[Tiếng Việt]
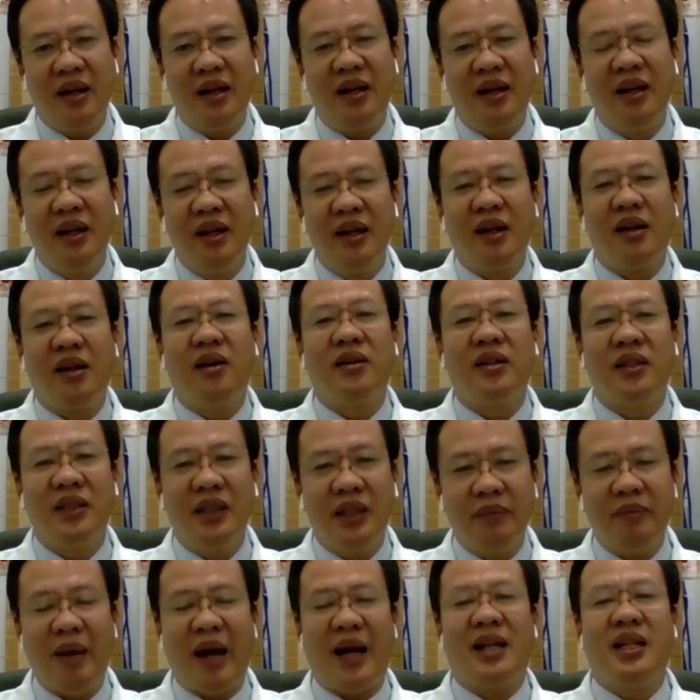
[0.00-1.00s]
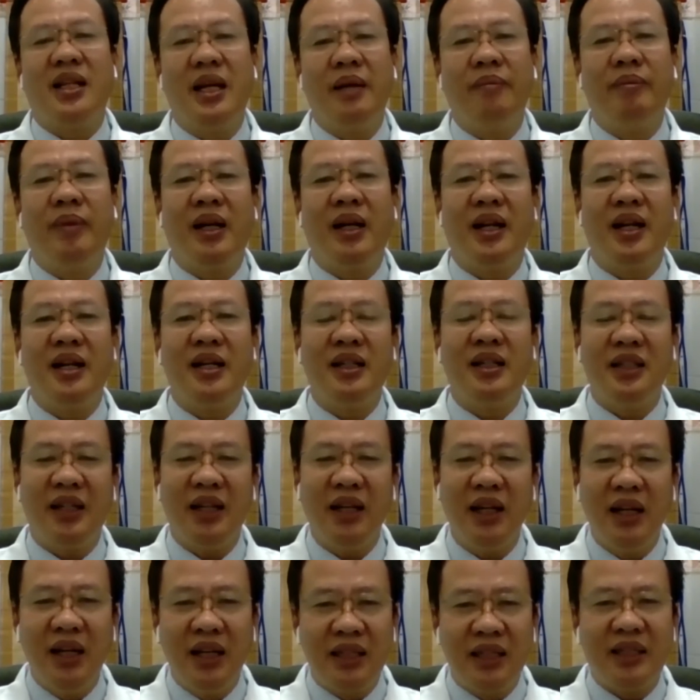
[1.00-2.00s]
đó còn rửa mặt thì mình nên
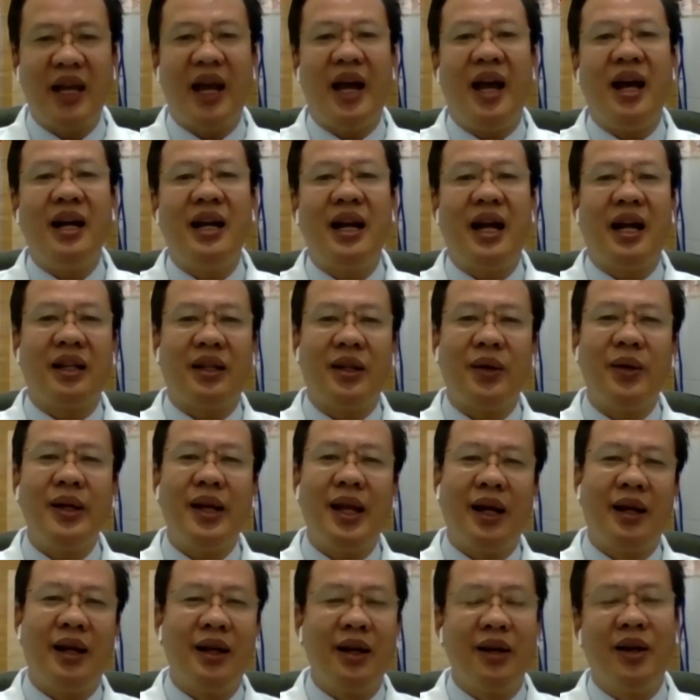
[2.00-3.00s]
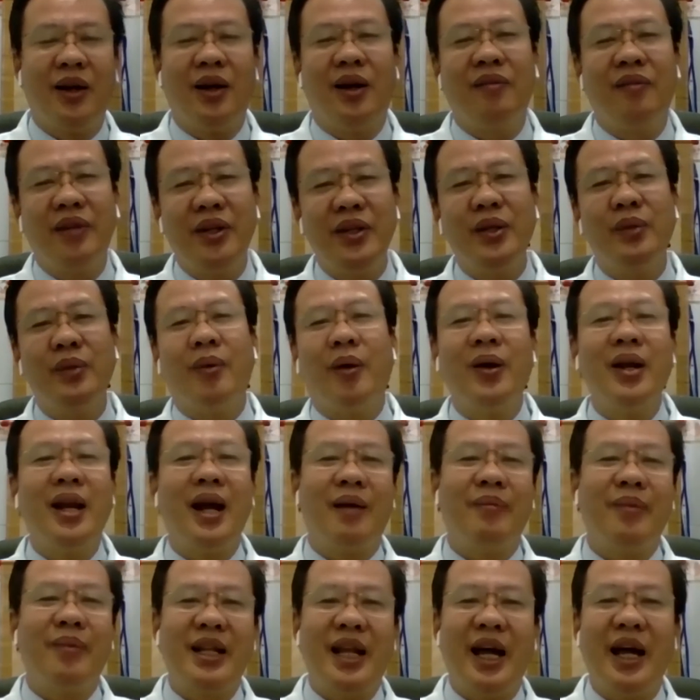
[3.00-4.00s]
rửa sáng lần tối lần còn ví dụ mỗi
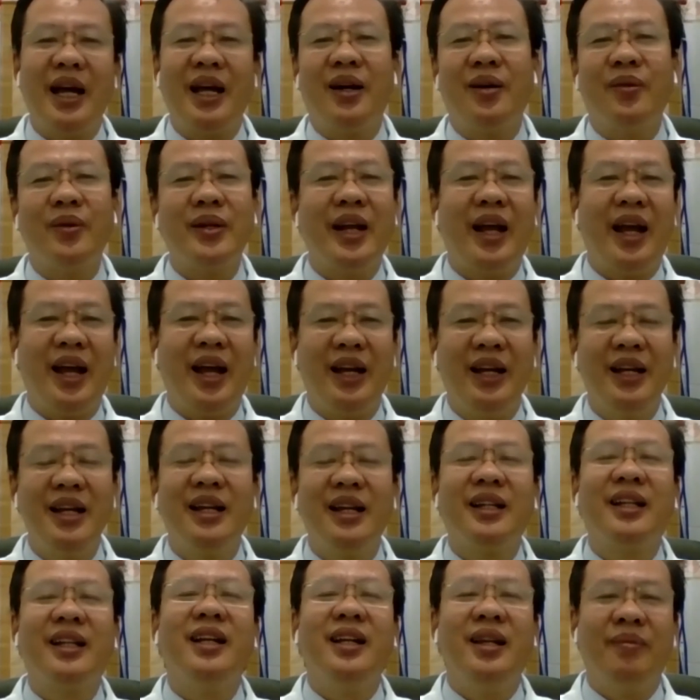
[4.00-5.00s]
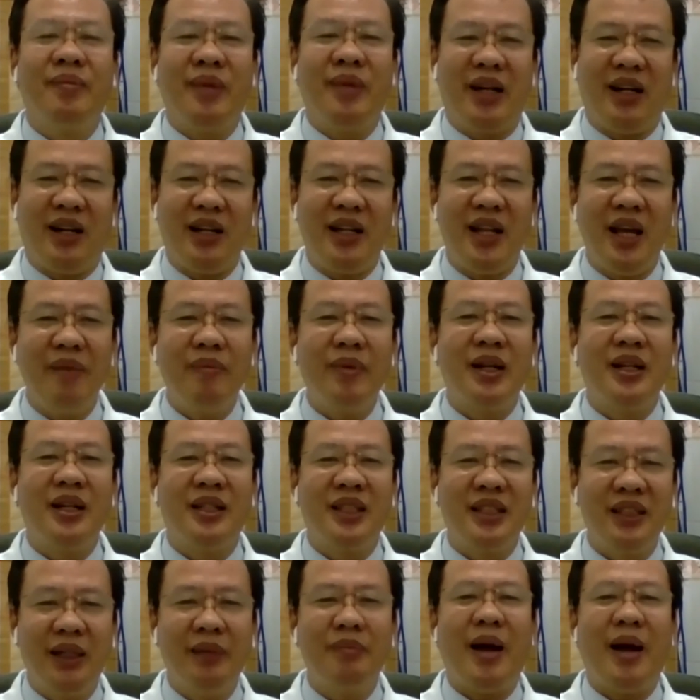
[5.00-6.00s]
lần mình thay khẩu trang thì mình có thể mình
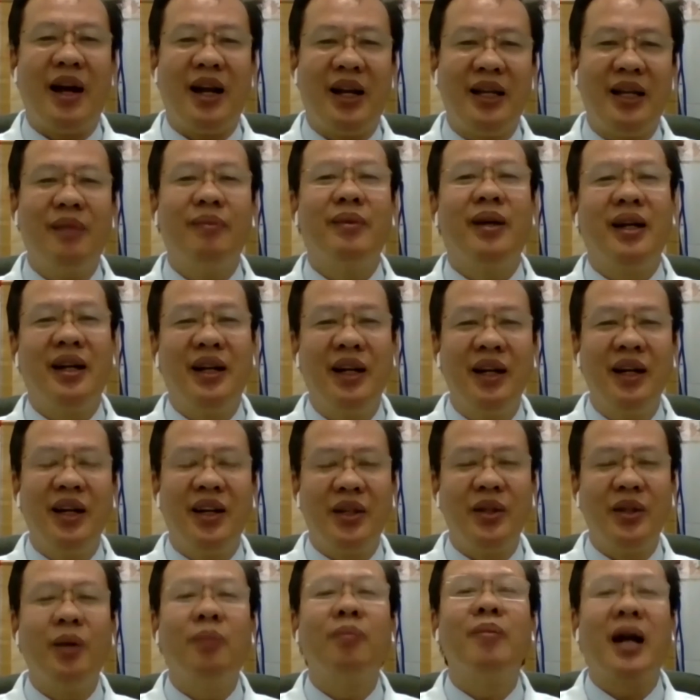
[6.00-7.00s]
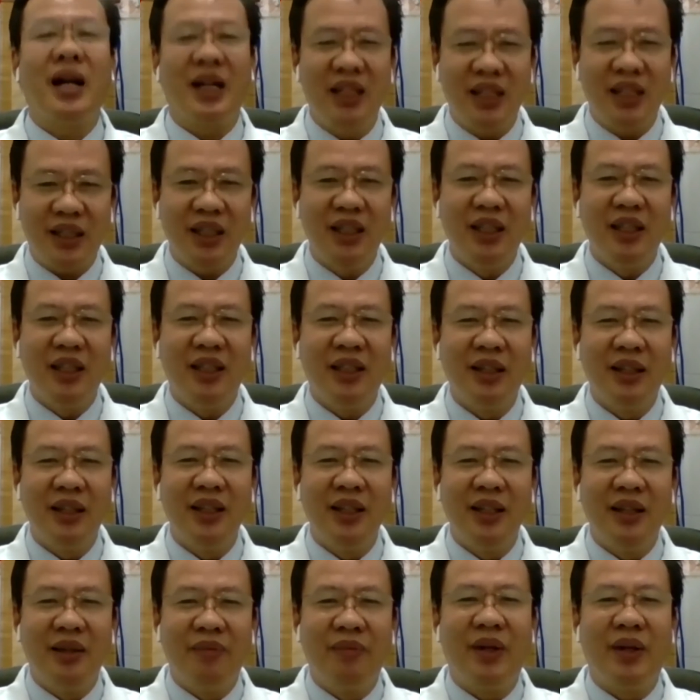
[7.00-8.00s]
rửa mặt nhưng mình dùng bằng nước thường
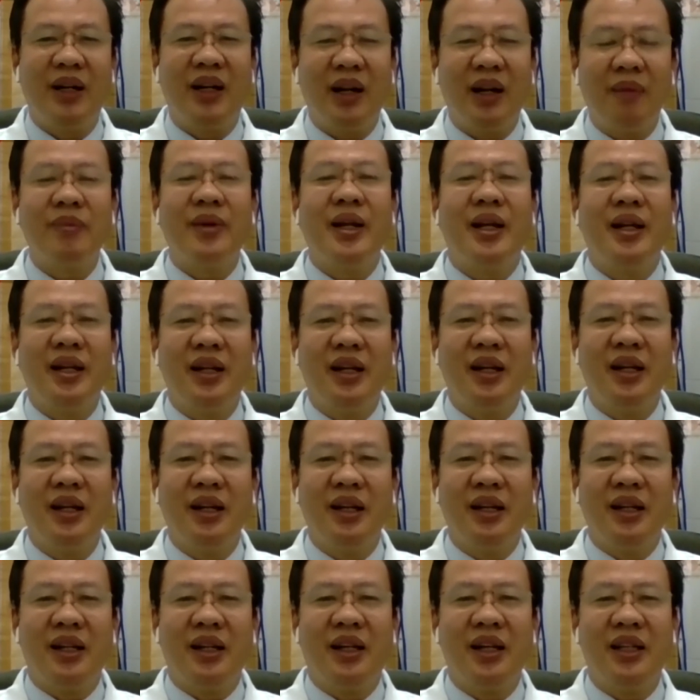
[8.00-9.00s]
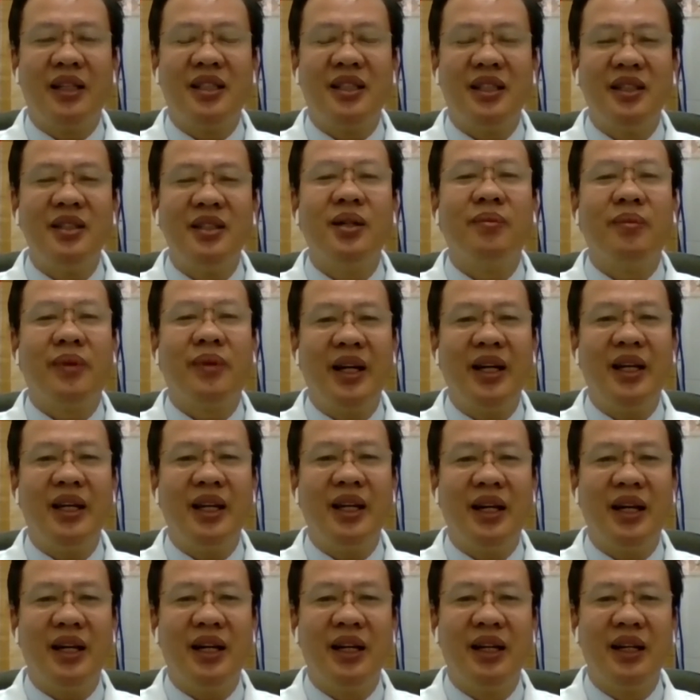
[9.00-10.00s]
mình không nên cái sử dụng
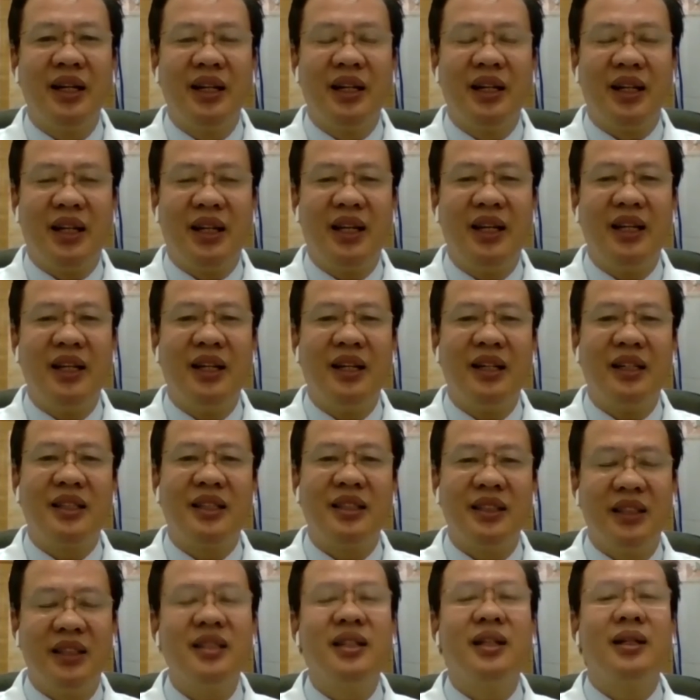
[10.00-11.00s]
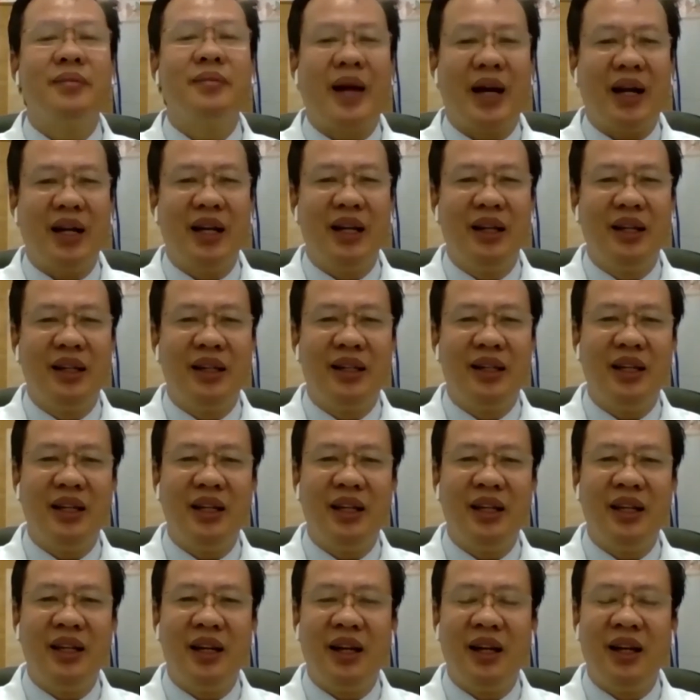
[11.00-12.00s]
cái ờ, cái ờ, sữa rửa mặt
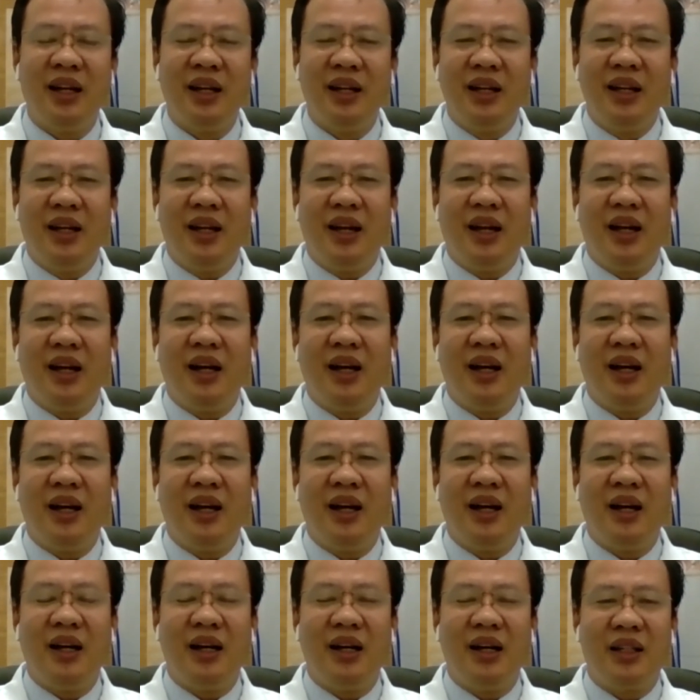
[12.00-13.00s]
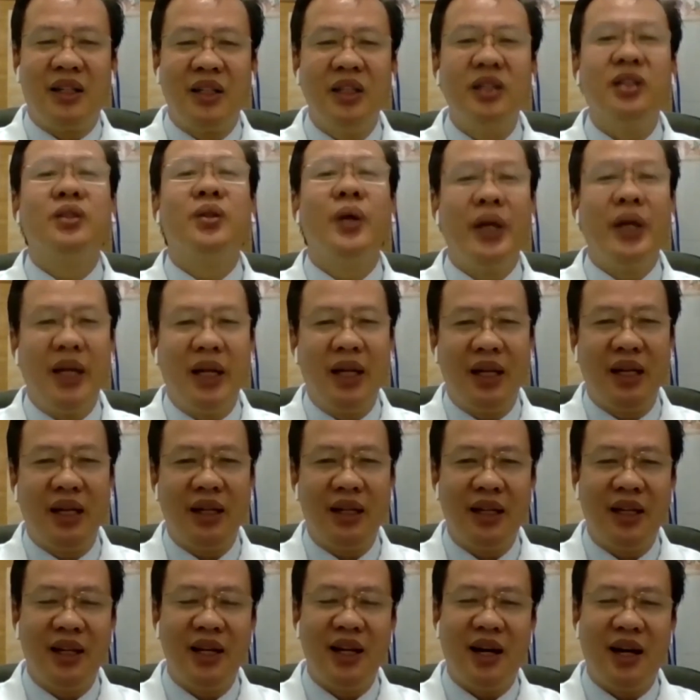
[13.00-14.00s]
thì ờ, à, thường xuyên
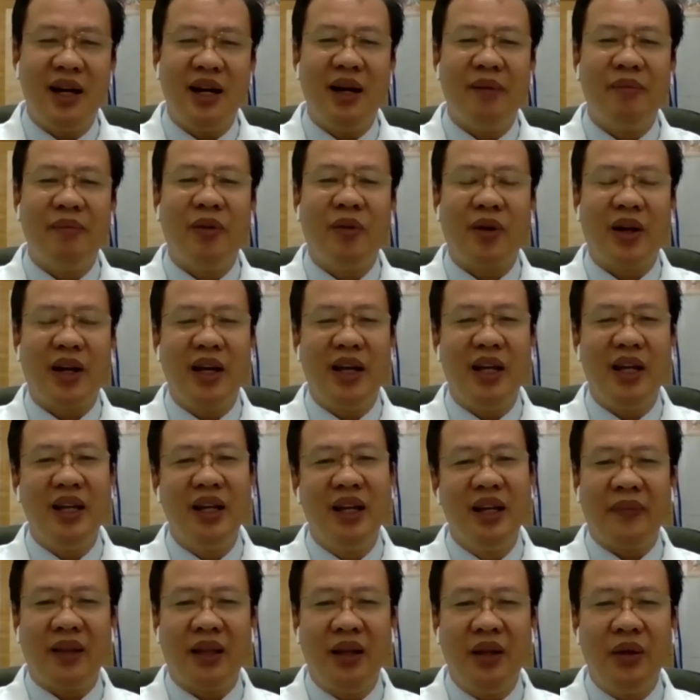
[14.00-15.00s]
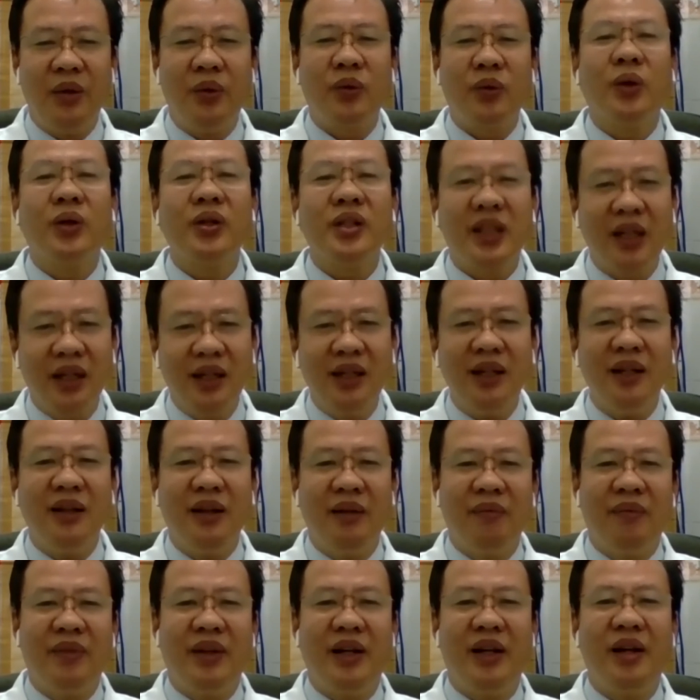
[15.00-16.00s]
thì đó là một cái yếu tố chính
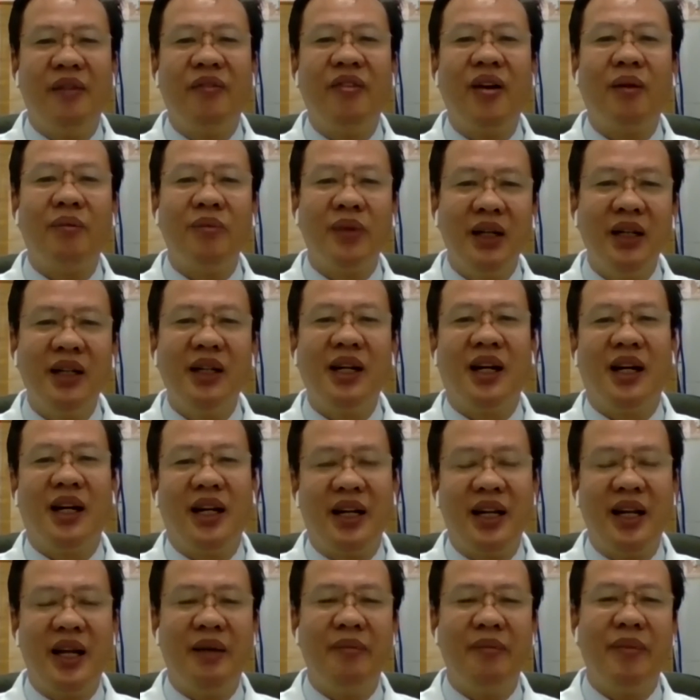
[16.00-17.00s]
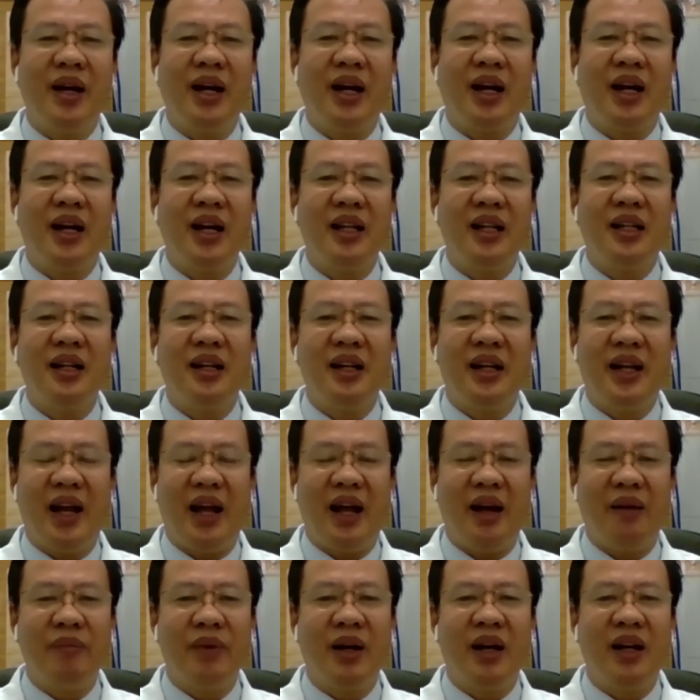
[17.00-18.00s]
mình để phòng ngừa để mà cái tình
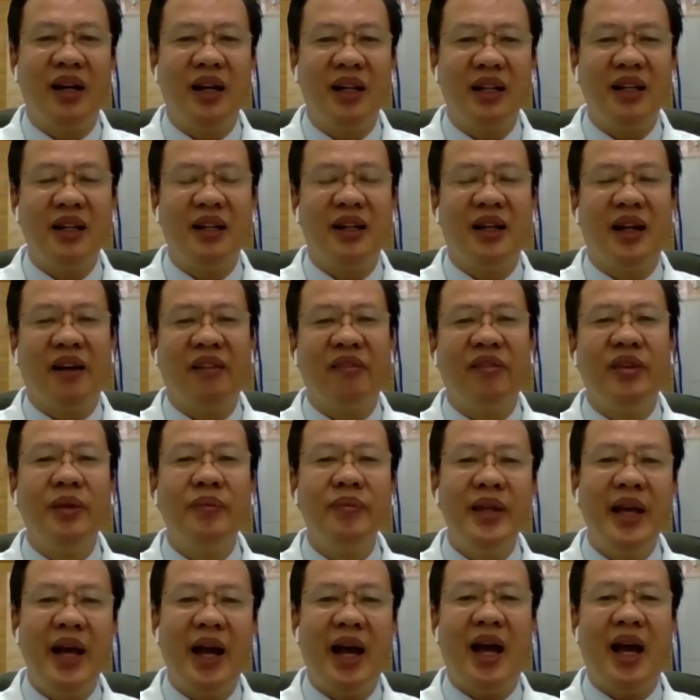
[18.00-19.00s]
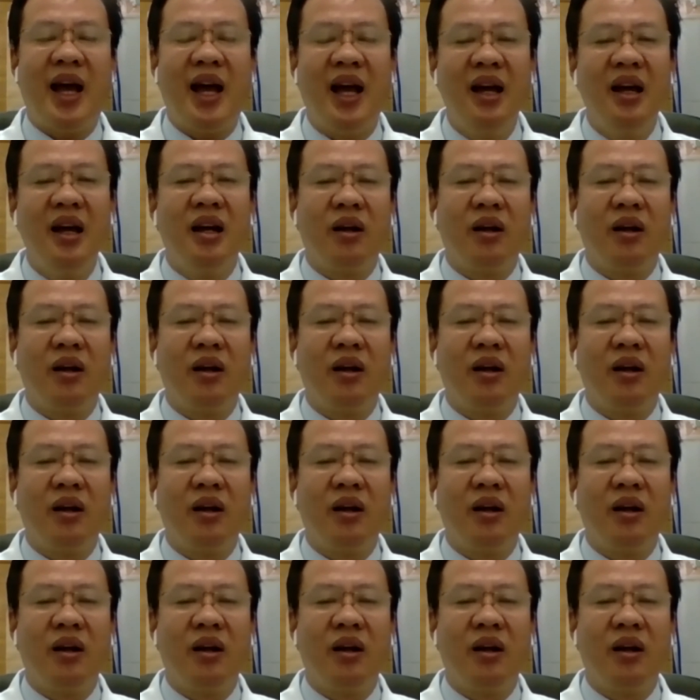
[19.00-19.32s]
trạng mà nó tình trạng viêm da